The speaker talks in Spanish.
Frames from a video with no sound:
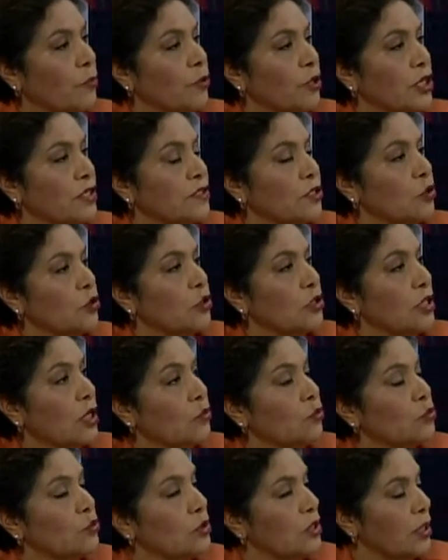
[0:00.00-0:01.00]
porque se nota
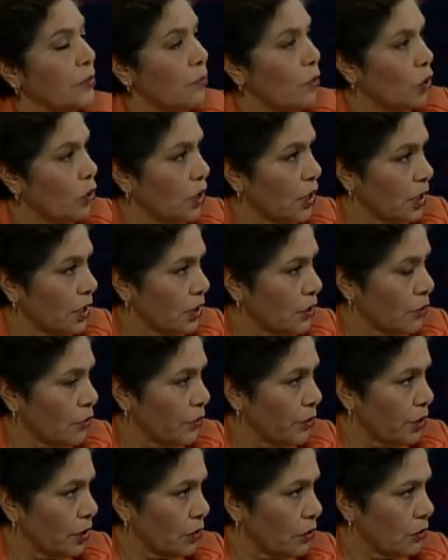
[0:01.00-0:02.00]
un temor en el
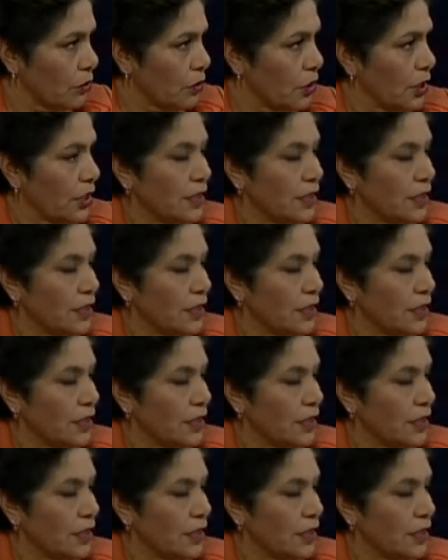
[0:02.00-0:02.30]
gobierno,